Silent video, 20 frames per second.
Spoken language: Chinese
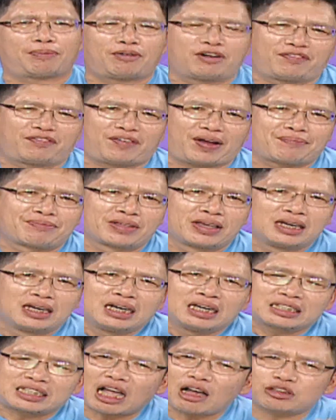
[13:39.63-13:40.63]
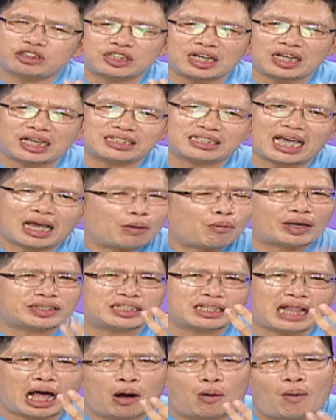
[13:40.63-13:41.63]
的部分，到现在我还
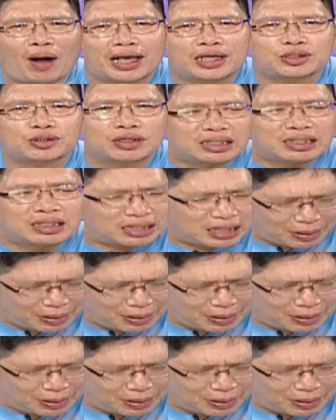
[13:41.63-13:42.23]
是老话一句，